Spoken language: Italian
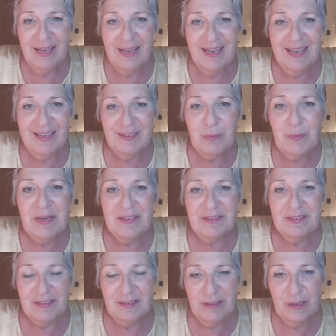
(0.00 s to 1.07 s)
e non me
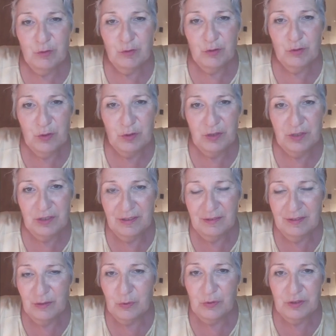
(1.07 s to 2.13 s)
la sentivo di
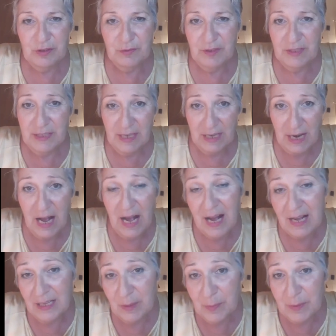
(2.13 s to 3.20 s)

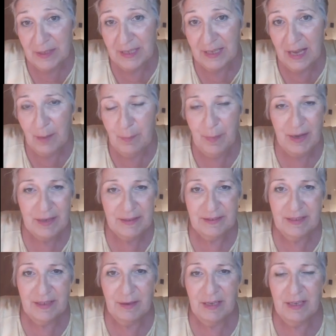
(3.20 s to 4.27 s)
condividerla anche perché a
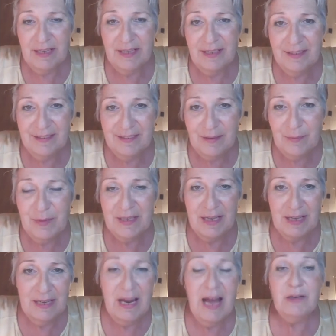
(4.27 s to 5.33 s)
parte gli intimi
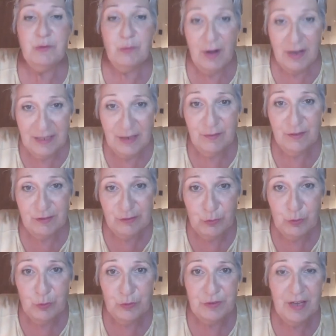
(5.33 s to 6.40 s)
che l'hanno anche
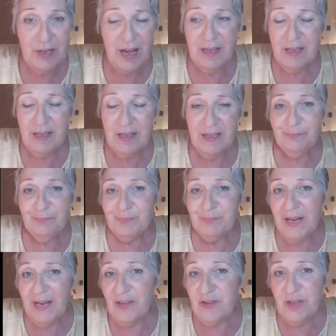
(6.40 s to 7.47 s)
vissuta
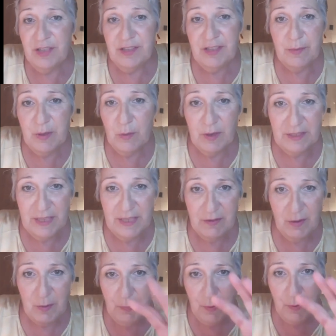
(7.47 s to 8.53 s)
la gente mi
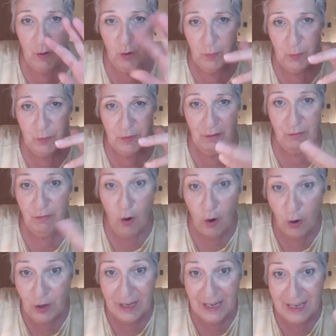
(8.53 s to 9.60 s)
guardava un po' come una
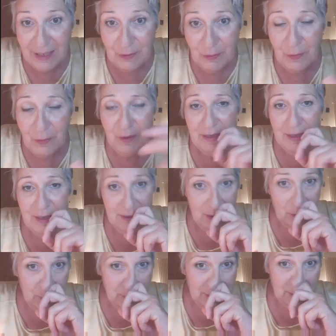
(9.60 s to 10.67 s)
folle, no? E,
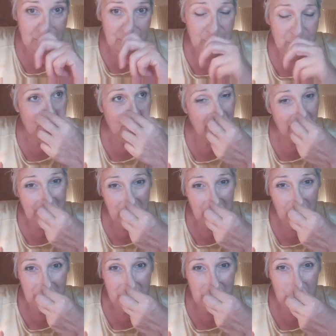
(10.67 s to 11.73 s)
e quindi anche
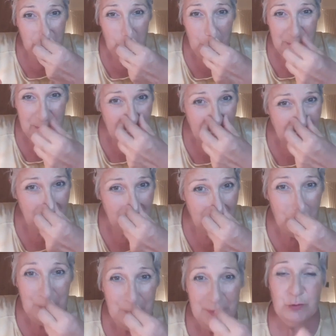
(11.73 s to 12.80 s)
questo, superare il
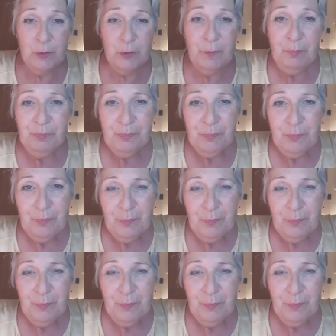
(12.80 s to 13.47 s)
momento